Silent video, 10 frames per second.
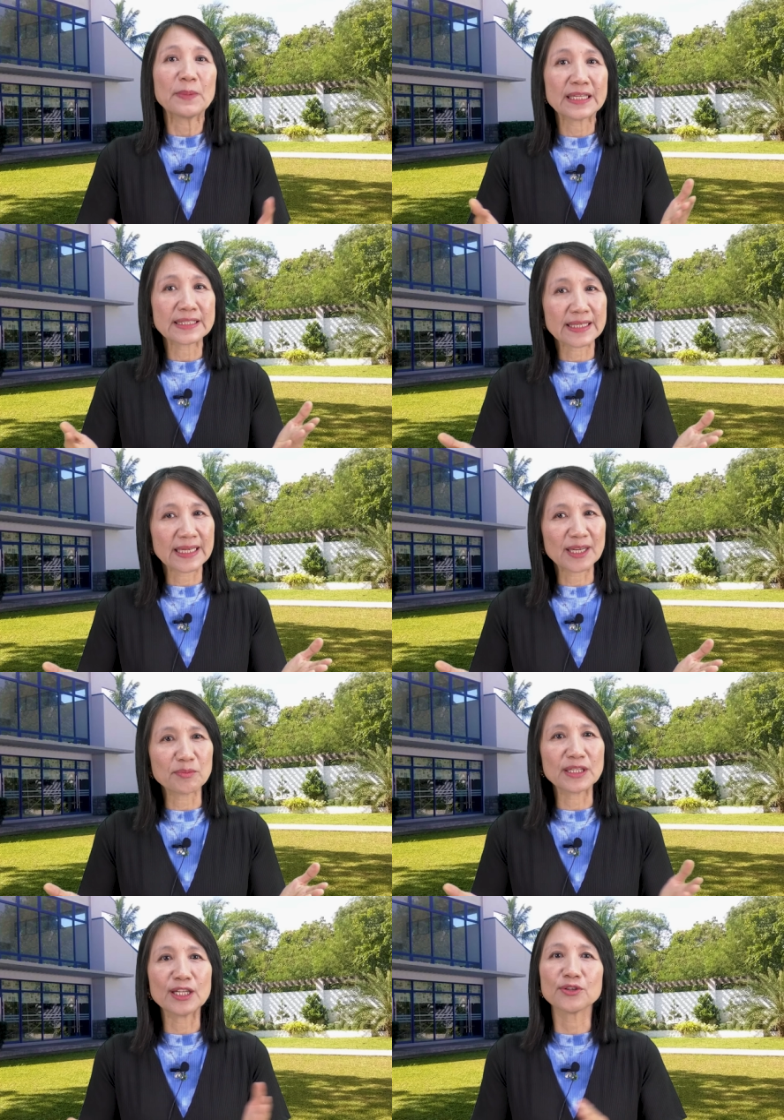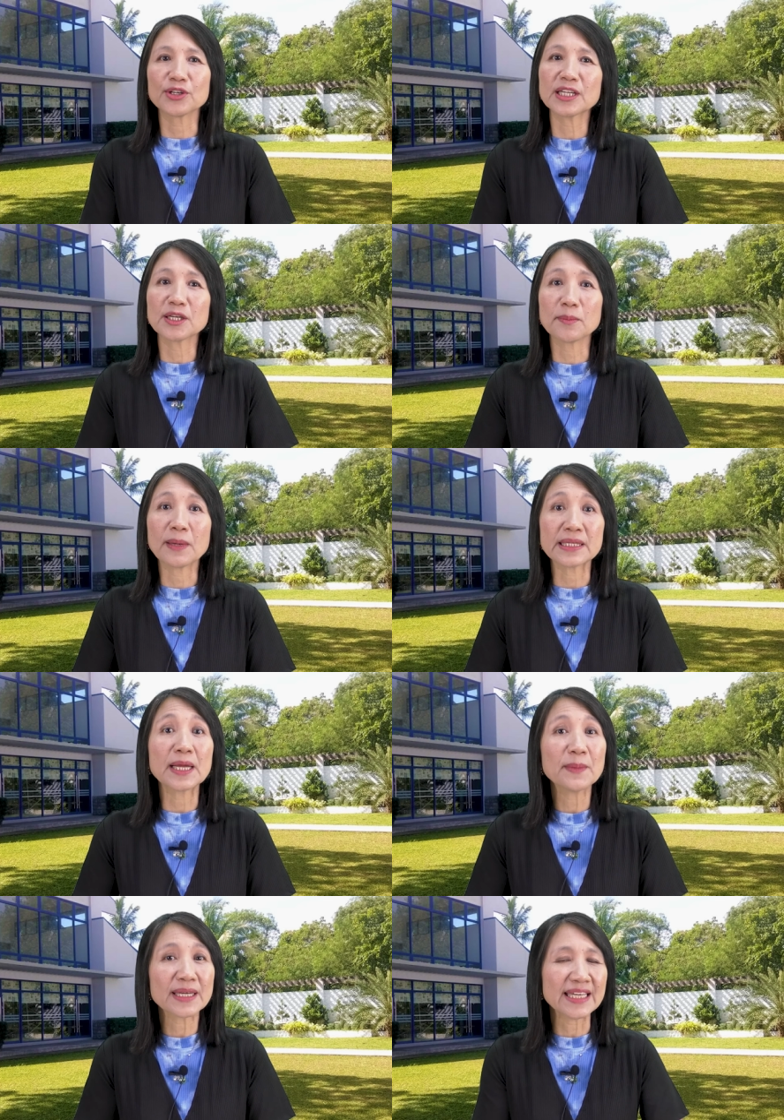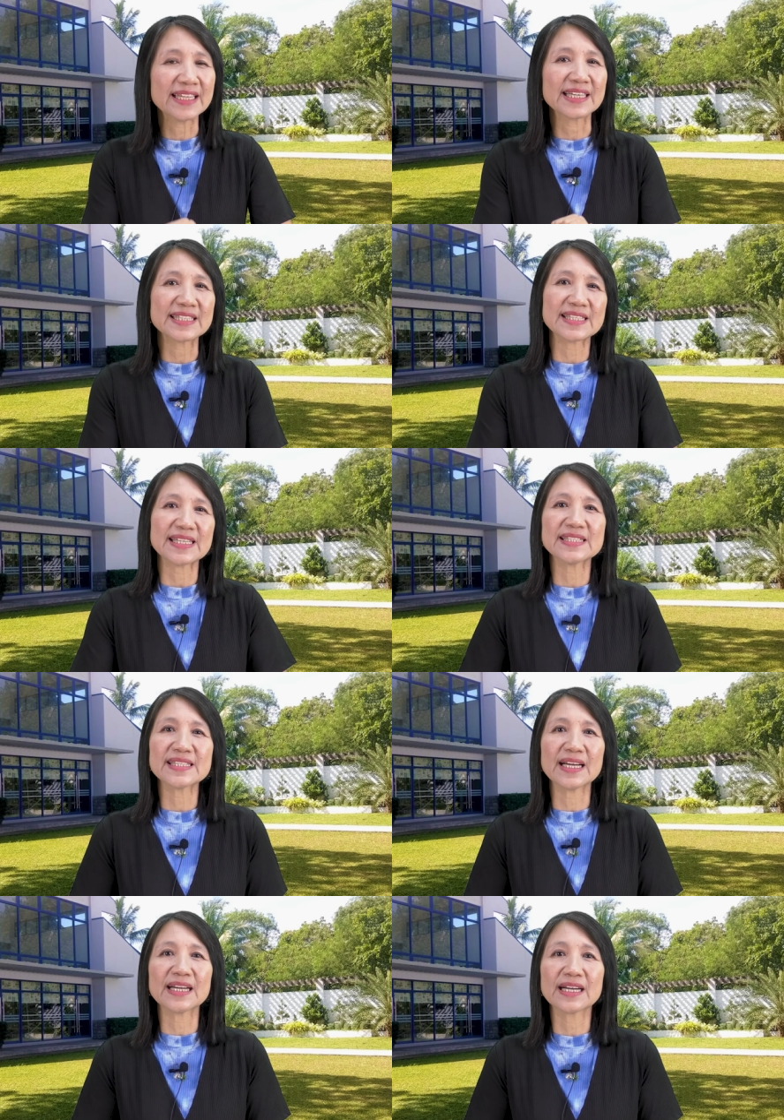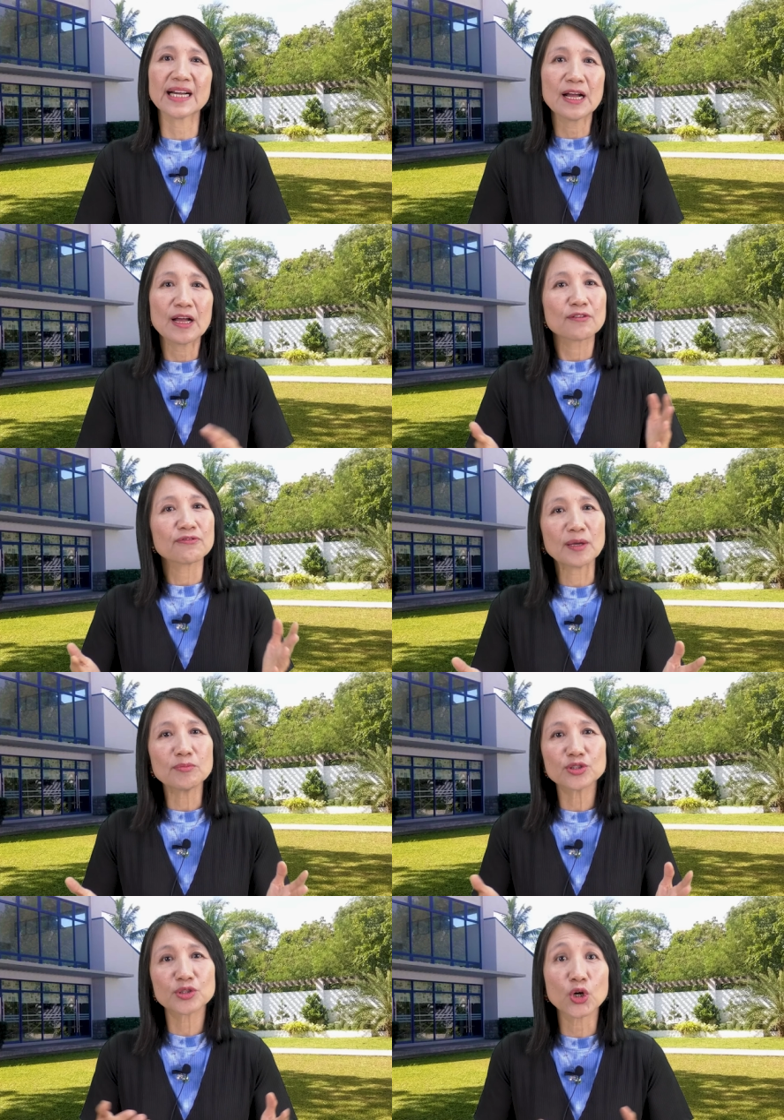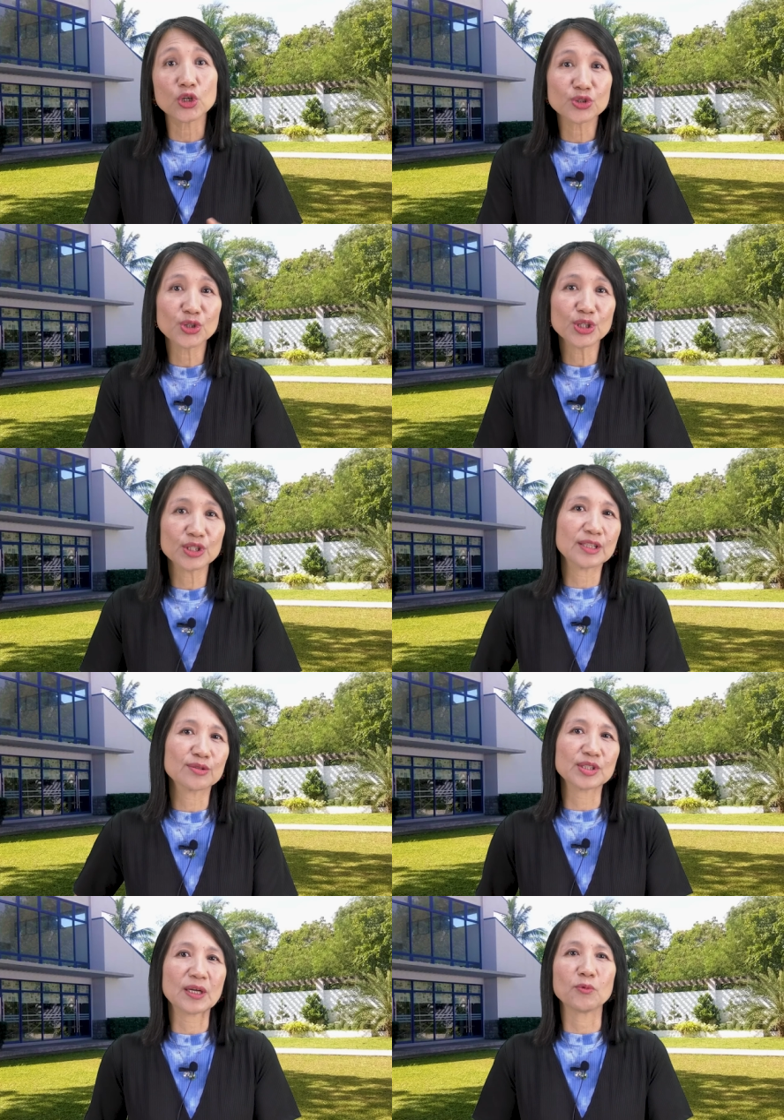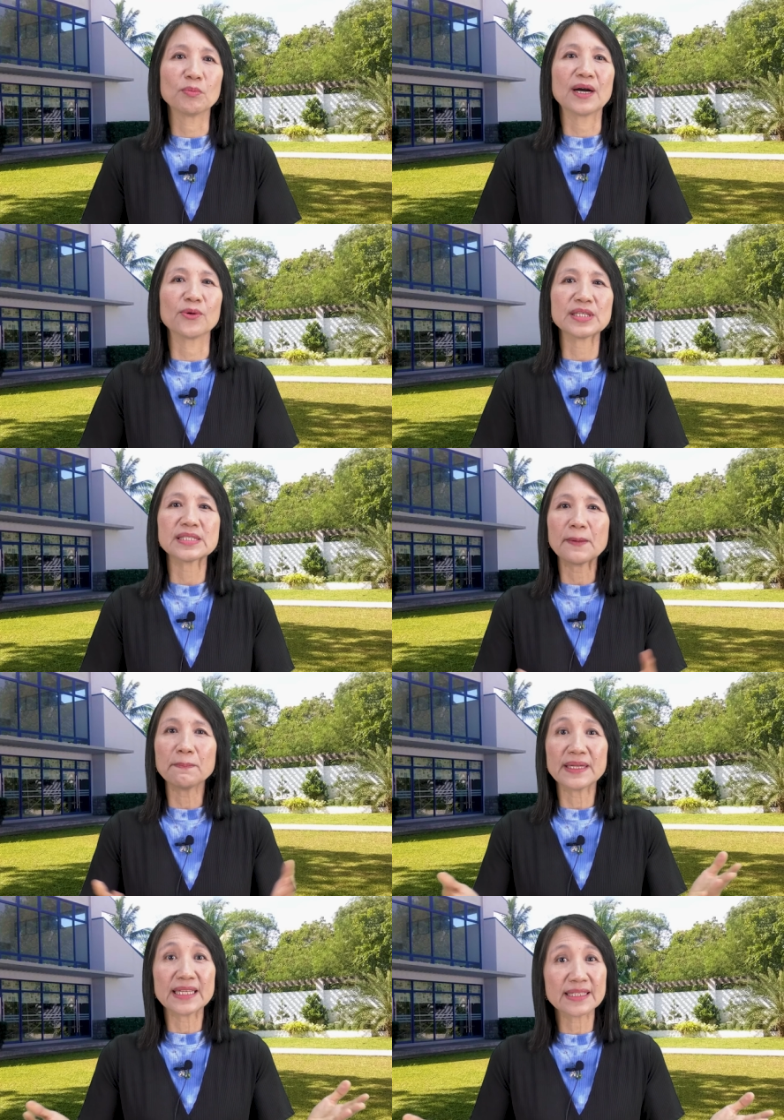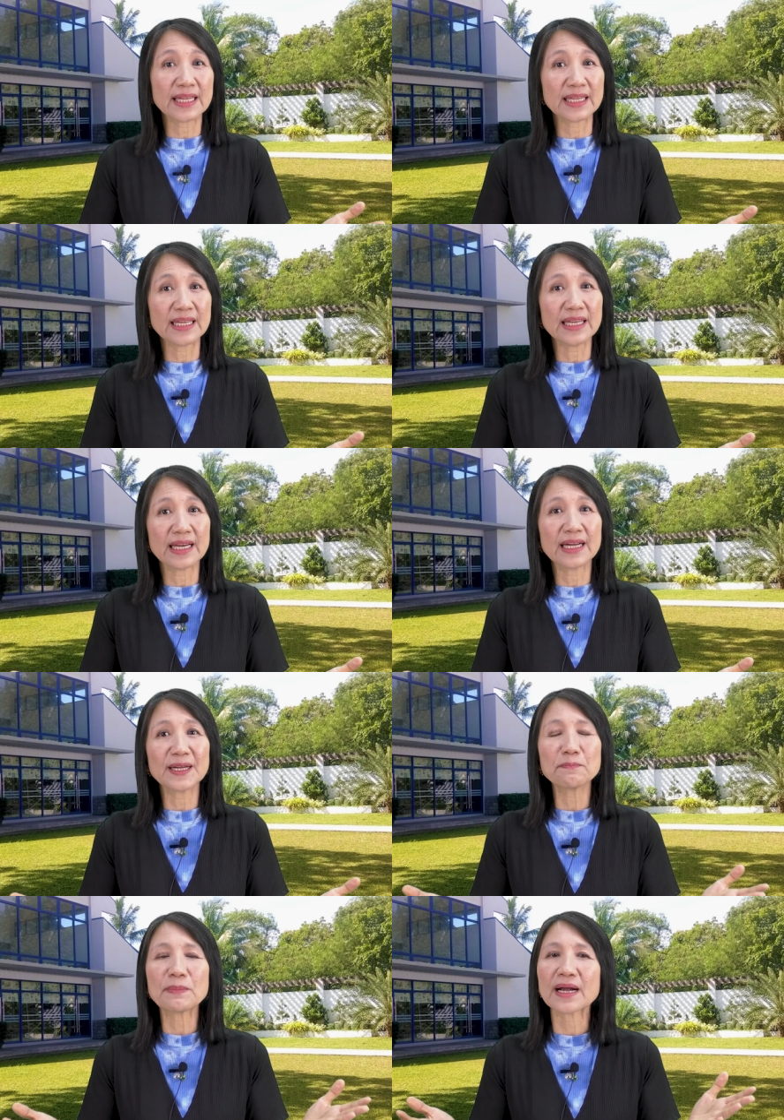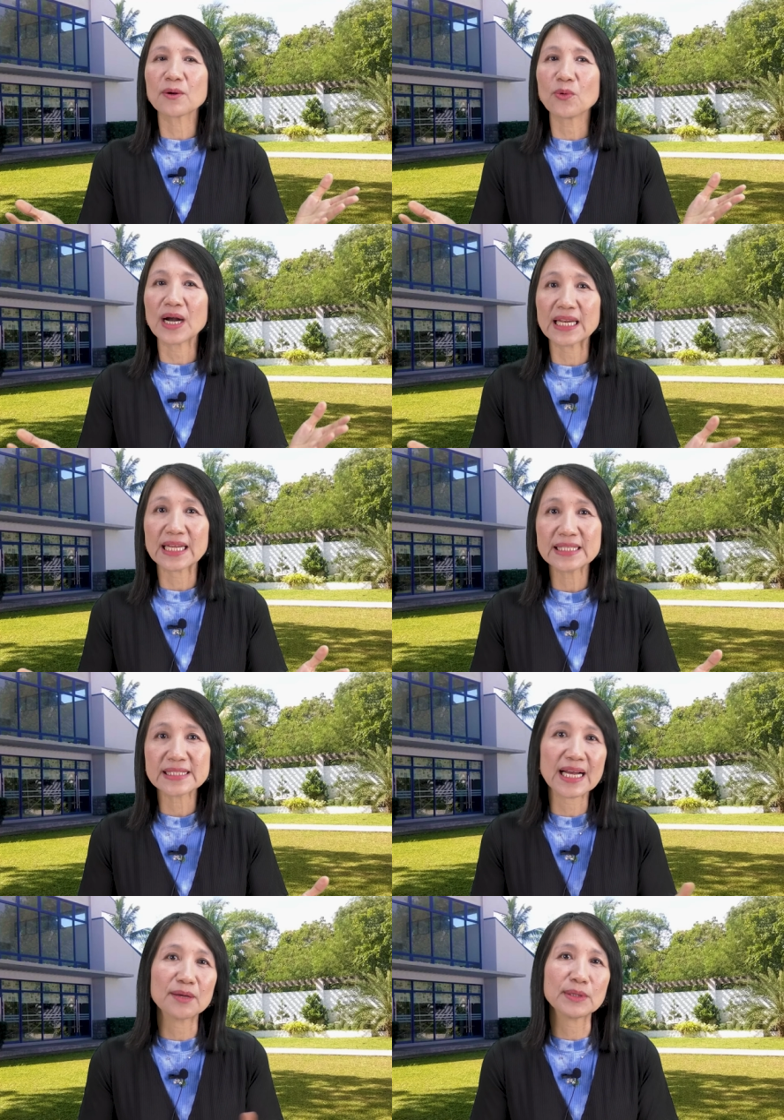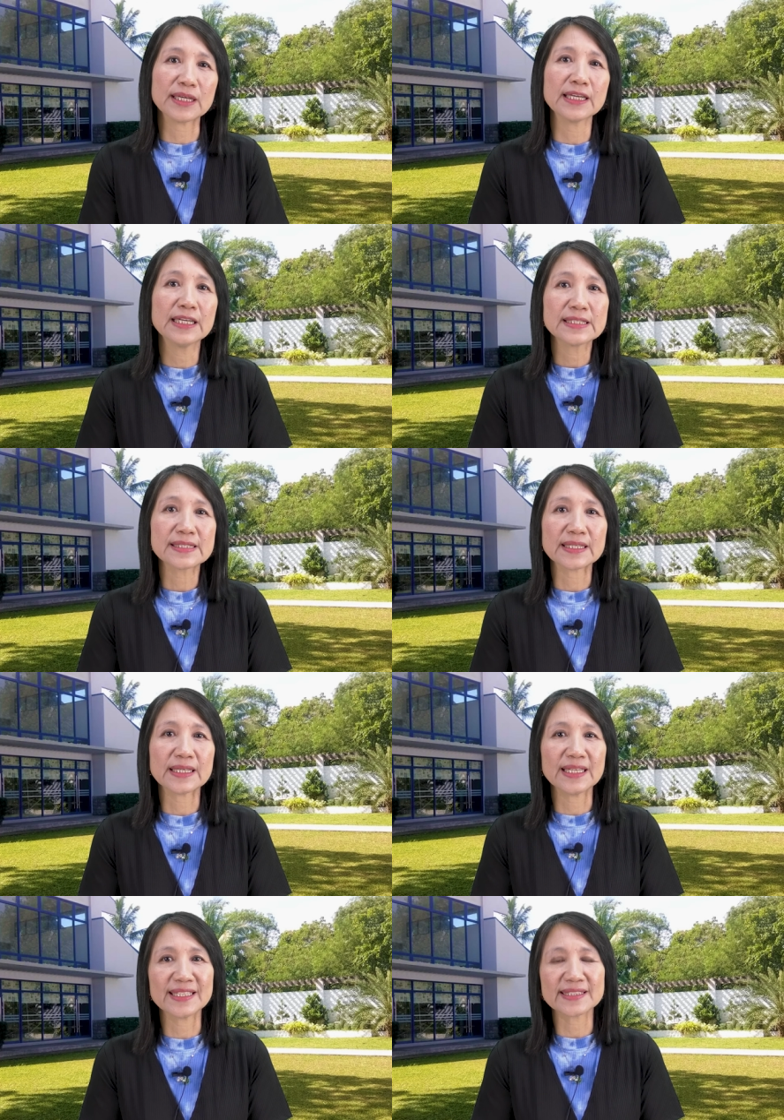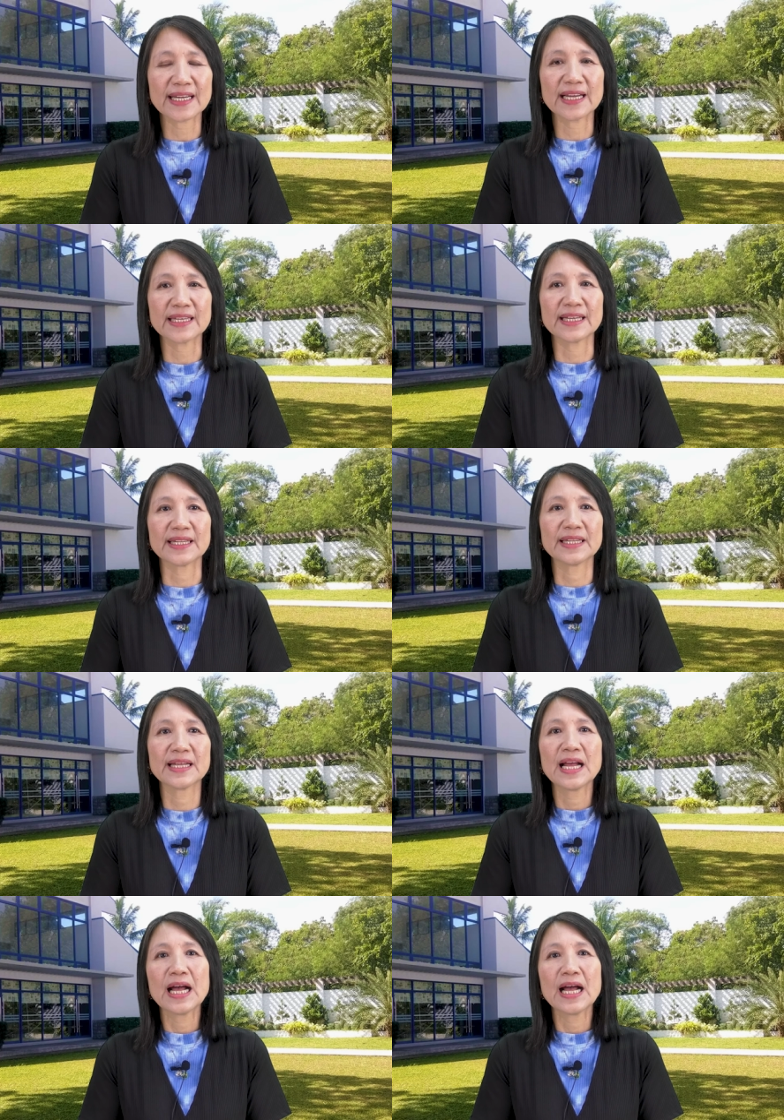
pinatira kami ni Lord na mag-ina sa isang famous condo dito sa Cubao. Isang panandali ang pagwalay sa aming sariling tahanan.